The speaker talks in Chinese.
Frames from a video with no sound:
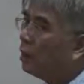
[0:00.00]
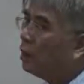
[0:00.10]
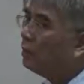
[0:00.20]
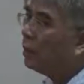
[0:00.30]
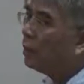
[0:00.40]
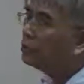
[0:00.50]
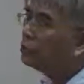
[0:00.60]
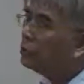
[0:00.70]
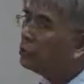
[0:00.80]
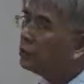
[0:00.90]
然后把
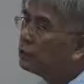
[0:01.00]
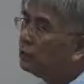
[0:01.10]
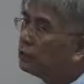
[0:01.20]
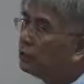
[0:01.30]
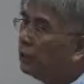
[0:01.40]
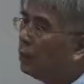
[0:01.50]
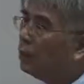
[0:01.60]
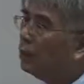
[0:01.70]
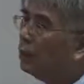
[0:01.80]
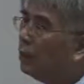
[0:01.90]
H 零写成为什么？
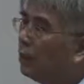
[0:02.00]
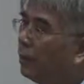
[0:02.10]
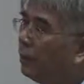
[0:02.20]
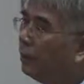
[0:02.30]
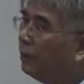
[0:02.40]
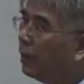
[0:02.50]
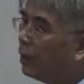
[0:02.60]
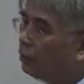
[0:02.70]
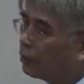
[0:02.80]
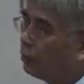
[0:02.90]

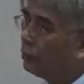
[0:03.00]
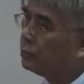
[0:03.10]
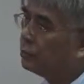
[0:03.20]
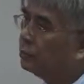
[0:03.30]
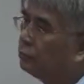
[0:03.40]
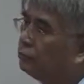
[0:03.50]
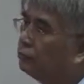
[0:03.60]
没有相关性